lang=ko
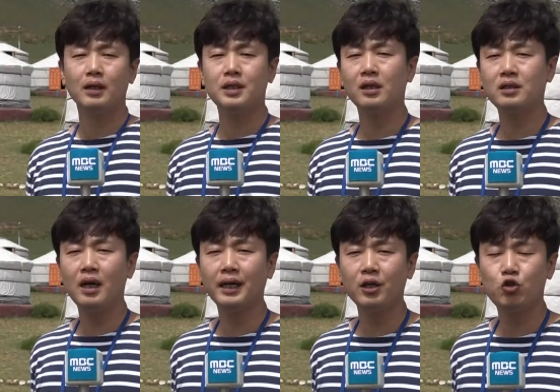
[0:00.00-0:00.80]

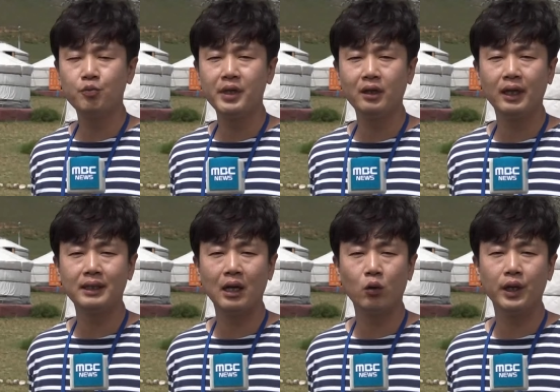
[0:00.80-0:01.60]
철저하게 준비를
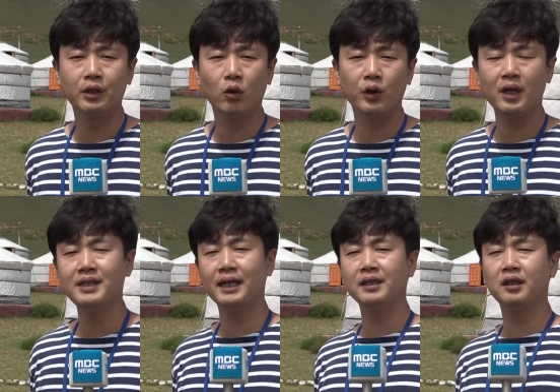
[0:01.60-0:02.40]
했다고 해도
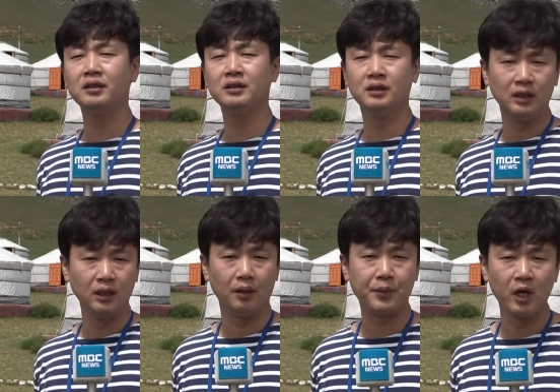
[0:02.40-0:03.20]
현장에서는
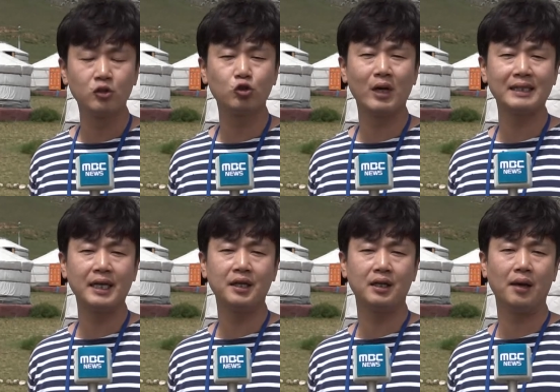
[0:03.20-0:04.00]
늘 변수가
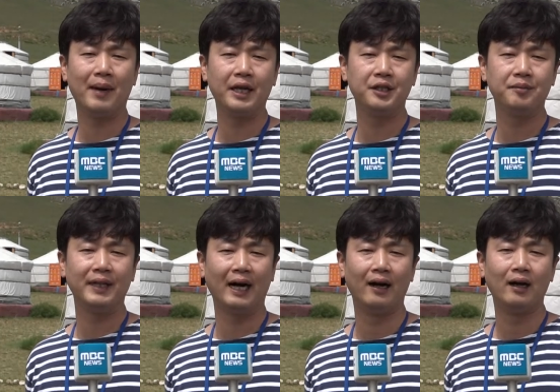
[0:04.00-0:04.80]
생기게
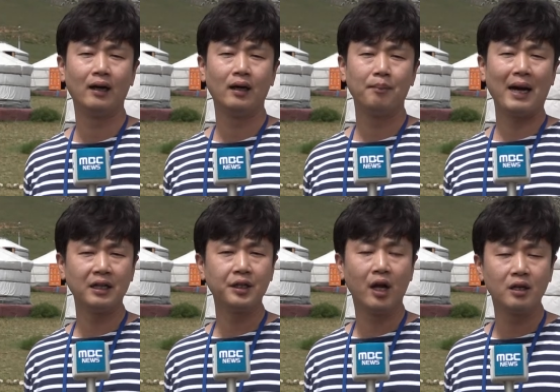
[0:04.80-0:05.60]
마련입니다.
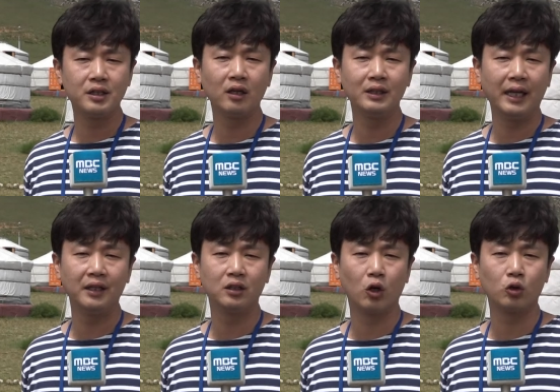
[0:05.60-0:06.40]
빠른 결정을
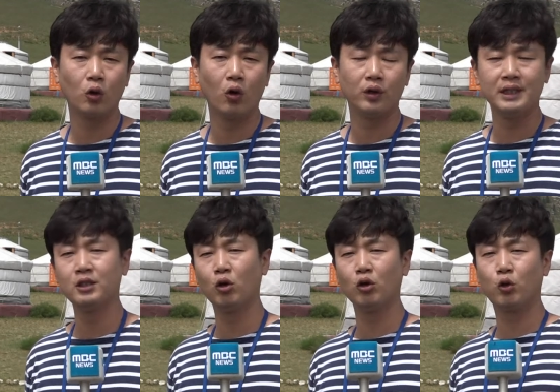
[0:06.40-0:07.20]
내리는 것도
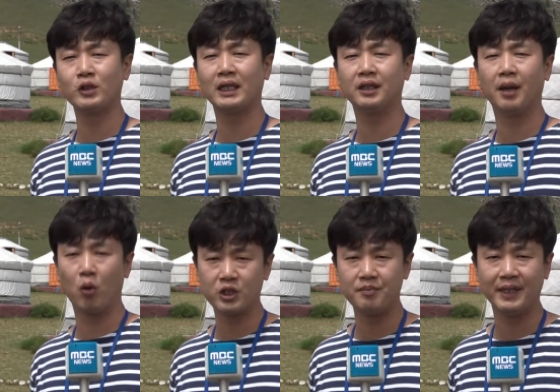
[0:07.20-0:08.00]
인솔
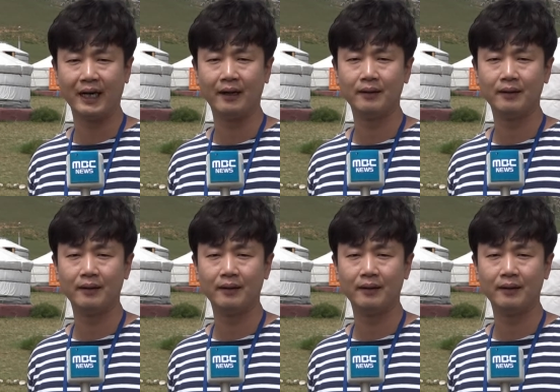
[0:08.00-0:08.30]
교사들의 몫입니다.